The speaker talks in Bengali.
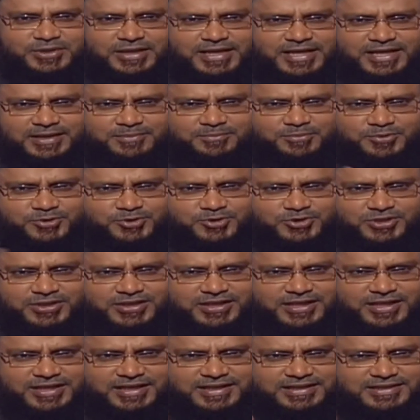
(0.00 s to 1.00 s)
তো এক
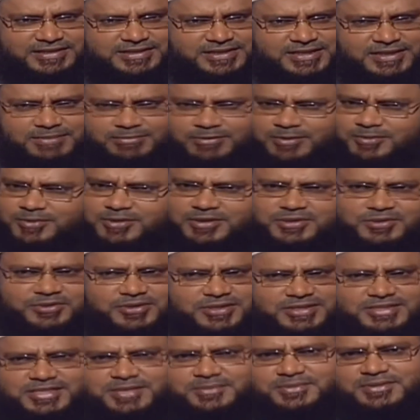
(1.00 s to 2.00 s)
বছরের আগে সেটা ব্যবহার
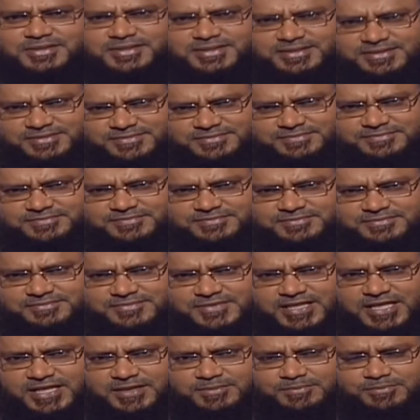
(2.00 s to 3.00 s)
করা যাবে না
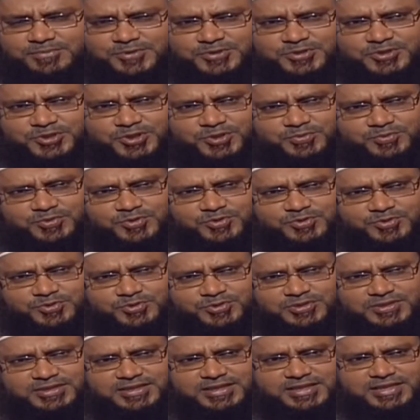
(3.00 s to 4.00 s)
এক বছর
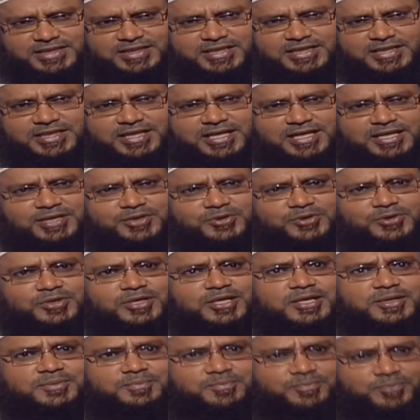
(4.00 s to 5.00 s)
পর্যন্ত সেটাকে এলান
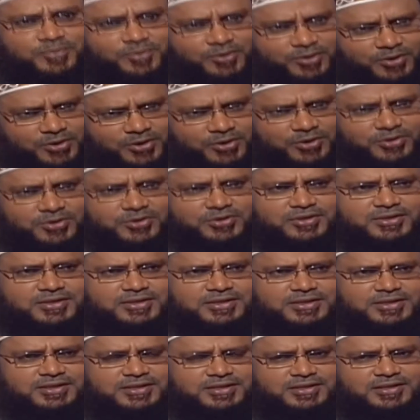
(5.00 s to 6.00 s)
করার পর
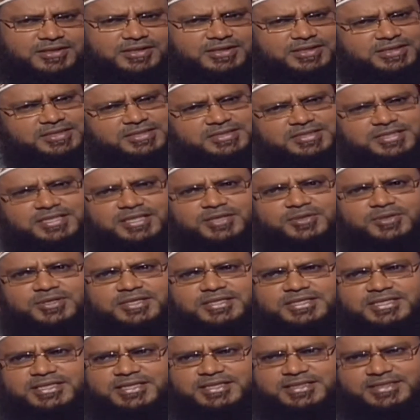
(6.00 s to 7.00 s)
ইচ্ছা
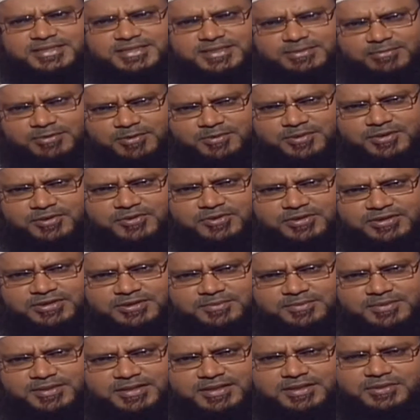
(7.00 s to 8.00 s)
হলে সেটা নিজে ব্যবহার
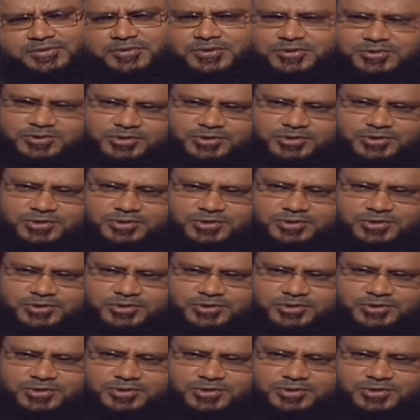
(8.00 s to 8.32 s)
করতে পারেন